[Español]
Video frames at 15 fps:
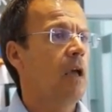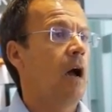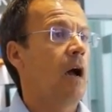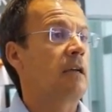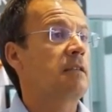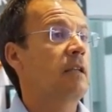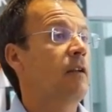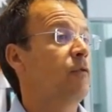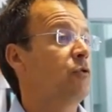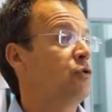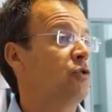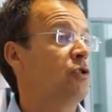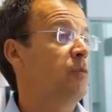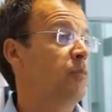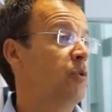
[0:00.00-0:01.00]
hasta el
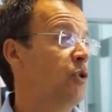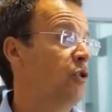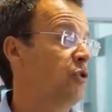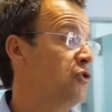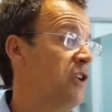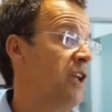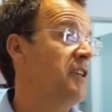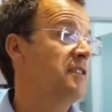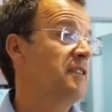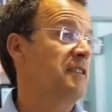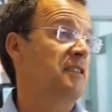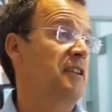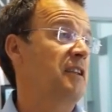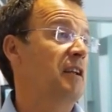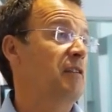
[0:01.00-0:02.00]
fototipo 6, que
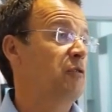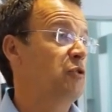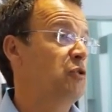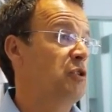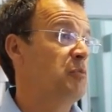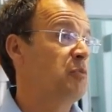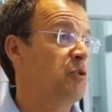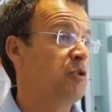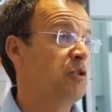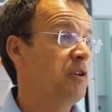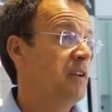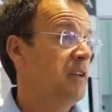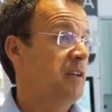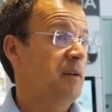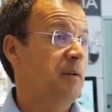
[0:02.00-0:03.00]
sería fototipo
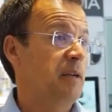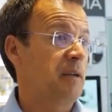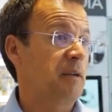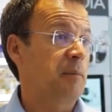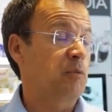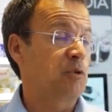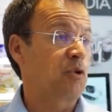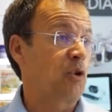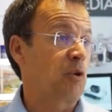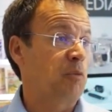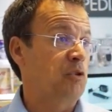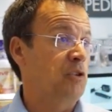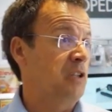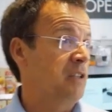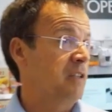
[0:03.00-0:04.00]
pues,
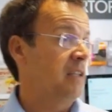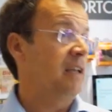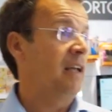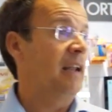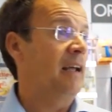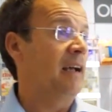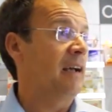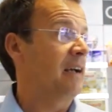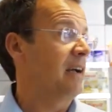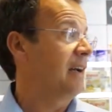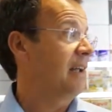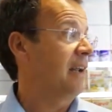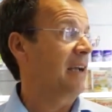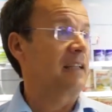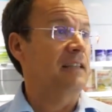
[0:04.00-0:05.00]
correspondiente
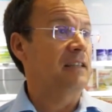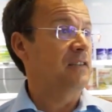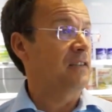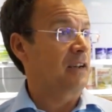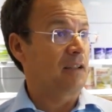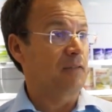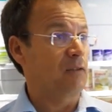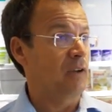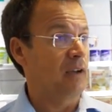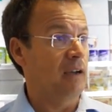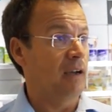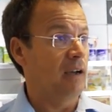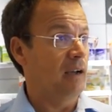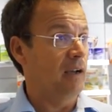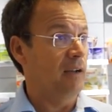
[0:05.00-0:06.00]
a la, gente de
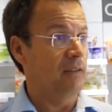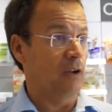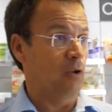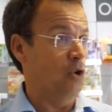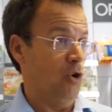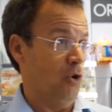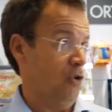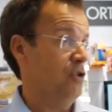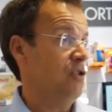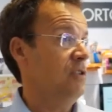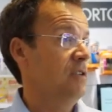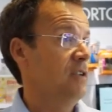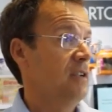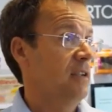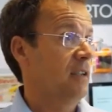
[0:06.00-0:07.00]
raza de color, ¿no?
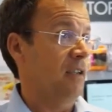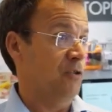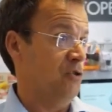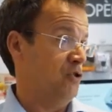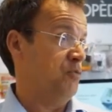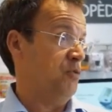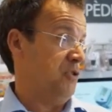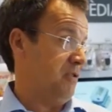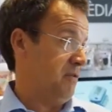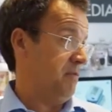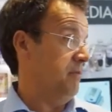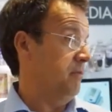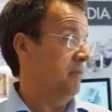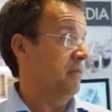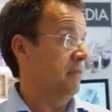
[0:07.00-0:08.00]
que estos pues,
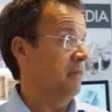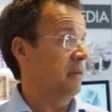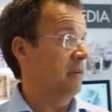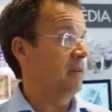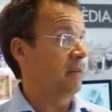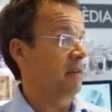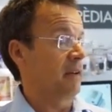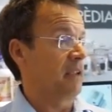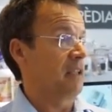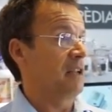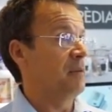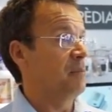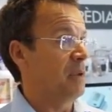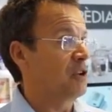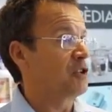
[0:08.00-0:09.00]
mm,
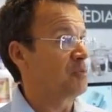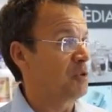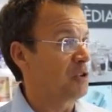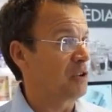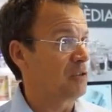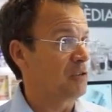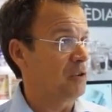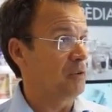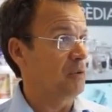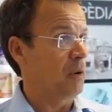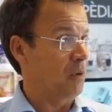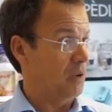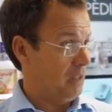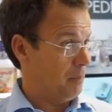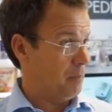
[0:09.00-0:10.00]
requieren menos protección,
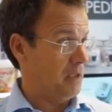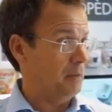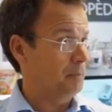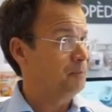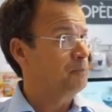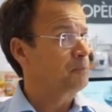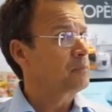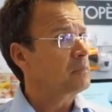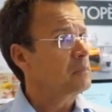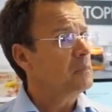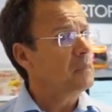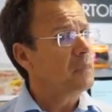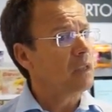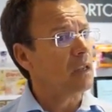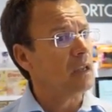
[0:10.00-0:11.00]
aunque también.
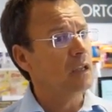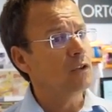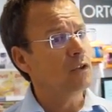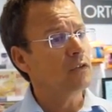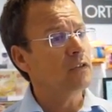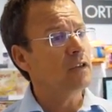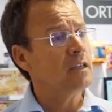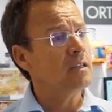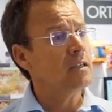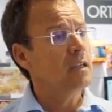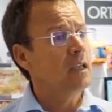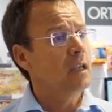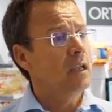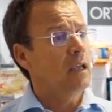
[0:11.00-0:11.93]
Entonces,